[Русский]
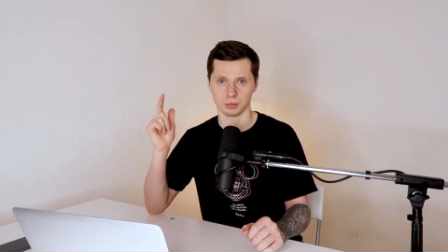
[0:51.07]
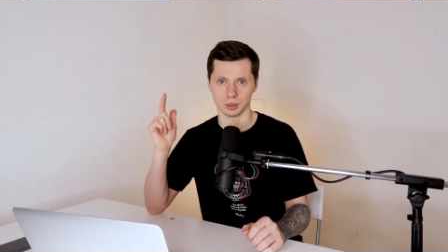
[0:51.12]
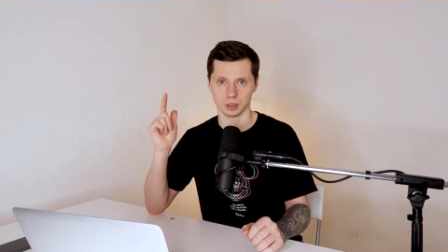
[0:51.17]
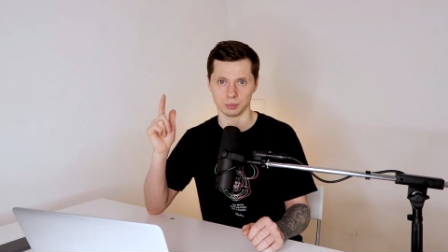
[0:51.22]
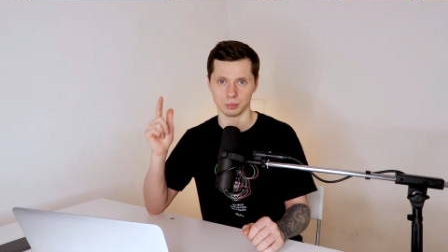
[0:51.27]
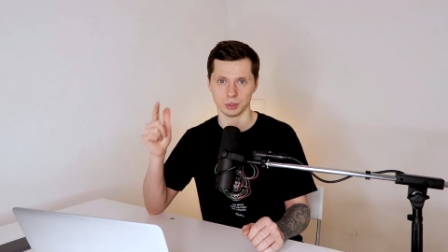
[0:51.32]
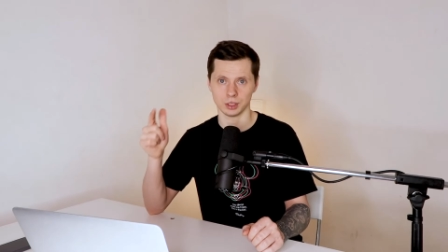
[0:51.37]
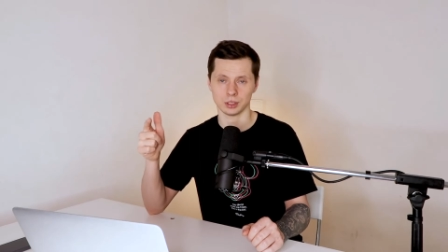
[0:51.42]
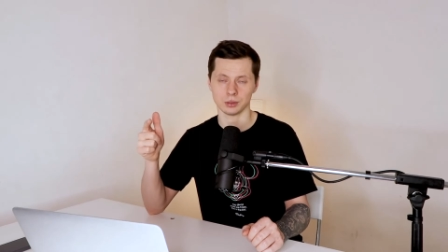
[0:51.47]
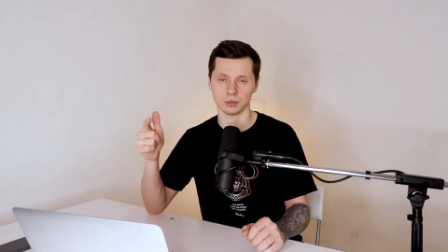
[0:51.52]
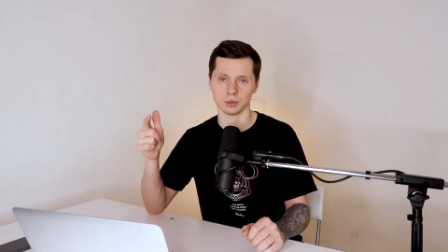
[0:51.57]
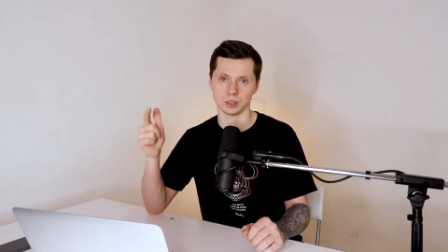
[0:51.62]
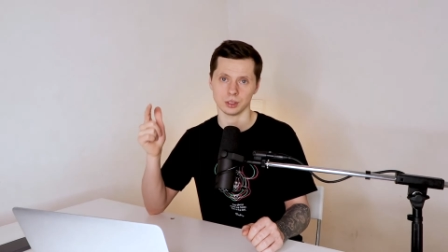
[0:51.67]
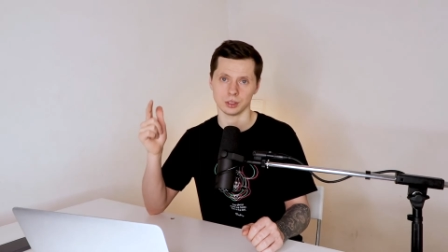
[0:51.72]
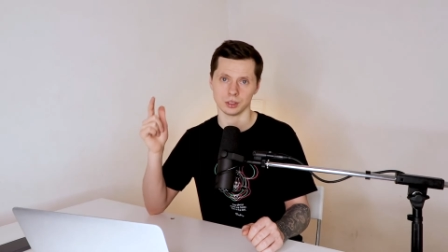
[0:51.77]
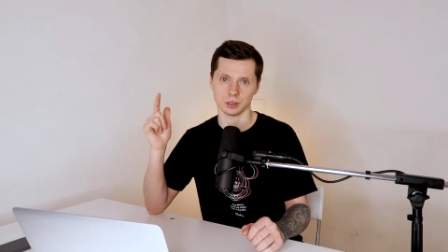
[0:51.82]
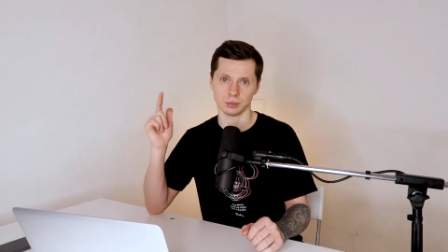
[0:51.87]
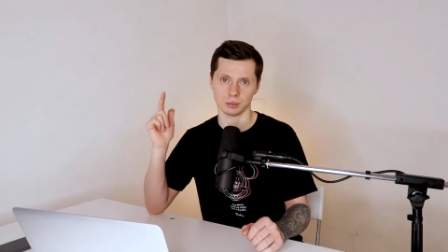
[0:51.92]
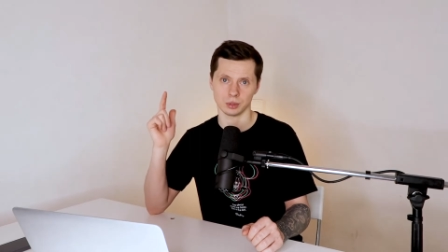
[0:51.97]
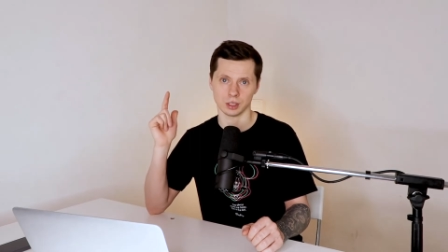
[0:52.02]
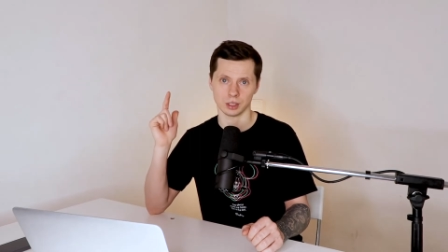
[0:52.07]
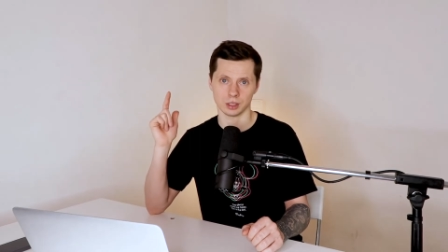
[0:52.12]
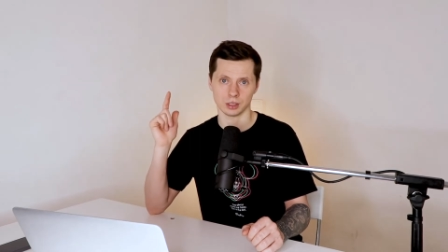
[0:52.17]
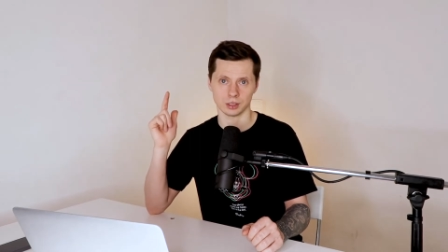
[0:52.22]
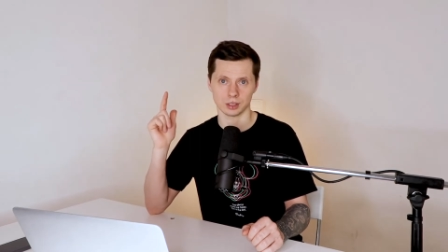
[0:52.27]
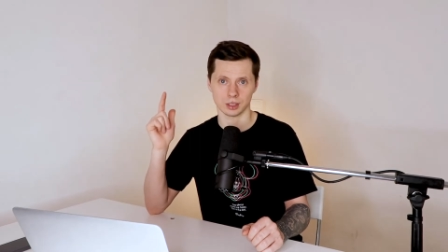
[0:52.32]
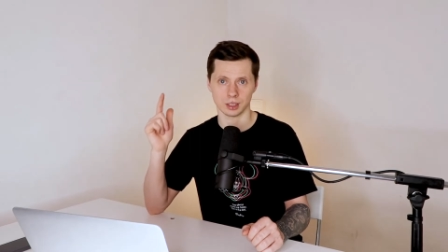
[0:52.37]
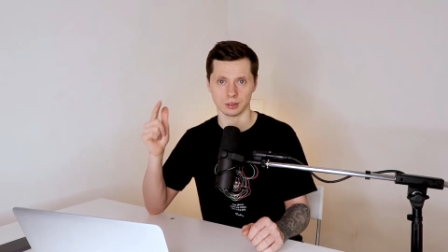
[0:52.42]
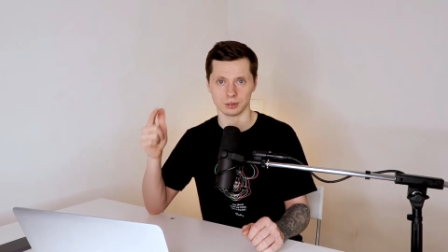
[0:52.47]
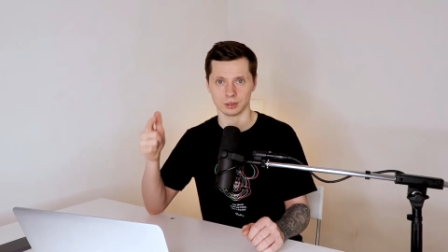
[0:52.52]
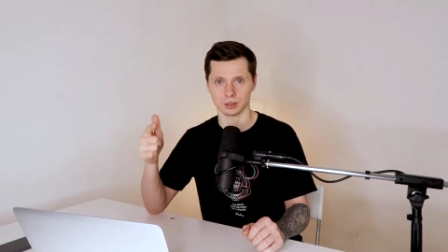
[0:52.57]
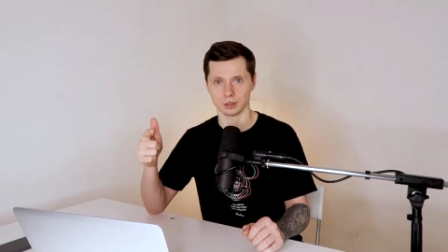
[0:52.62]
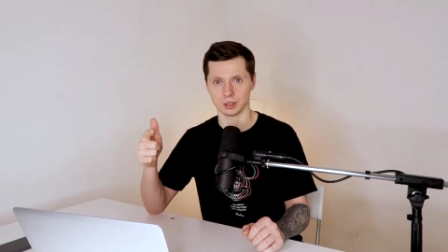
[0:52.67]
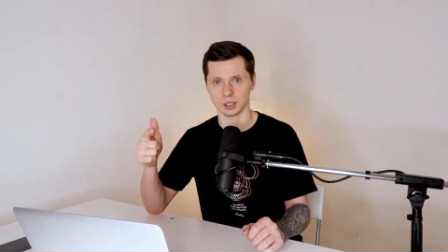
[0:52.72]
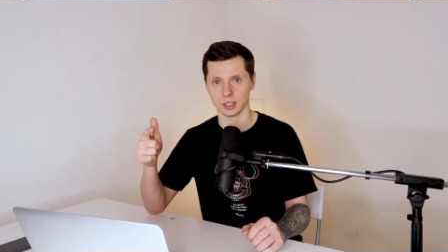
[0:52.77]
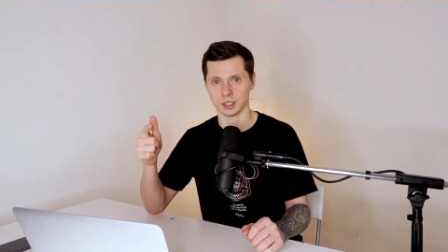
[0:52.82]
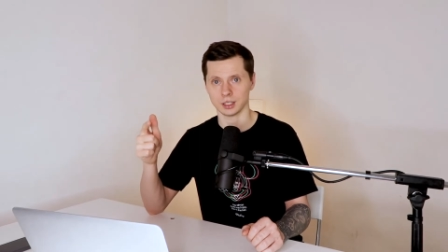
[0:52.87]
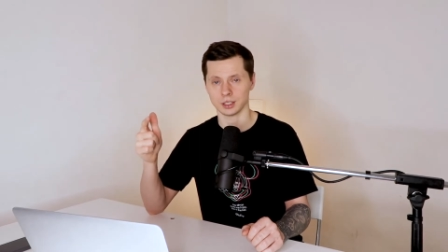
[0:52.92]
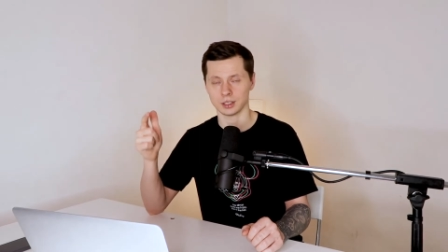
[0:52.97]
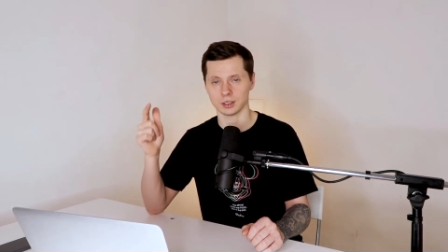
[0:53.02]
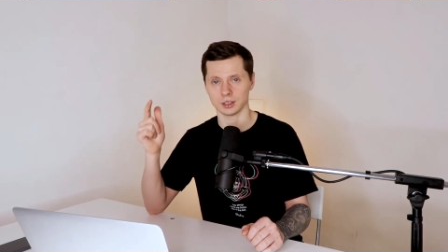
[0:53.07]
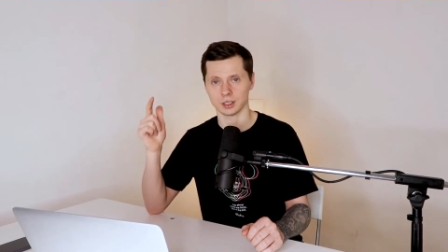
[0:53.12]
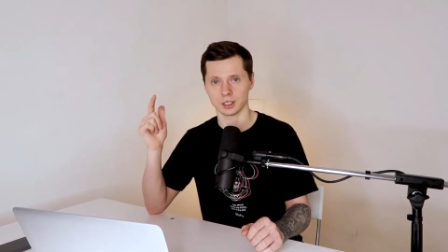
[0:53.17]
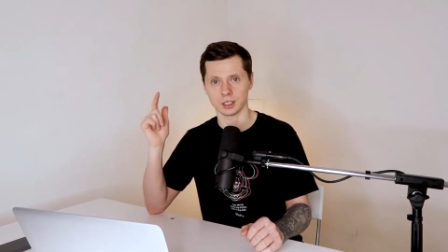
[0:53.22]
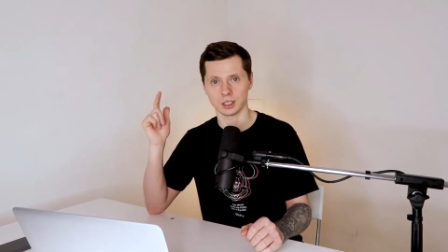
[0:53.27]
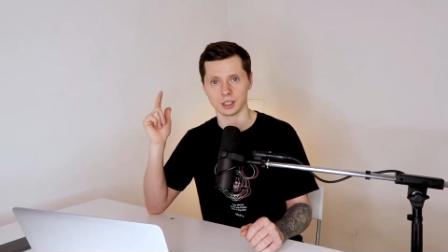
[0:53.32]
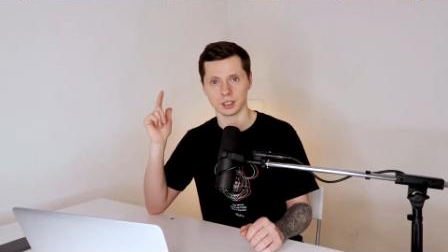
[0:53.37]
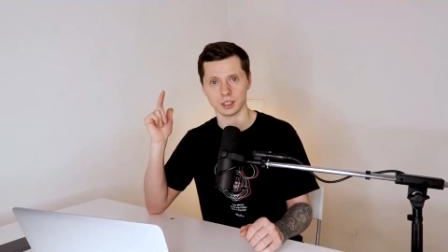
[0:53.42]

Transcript: подписывайтесь, обязательно ставьте лайки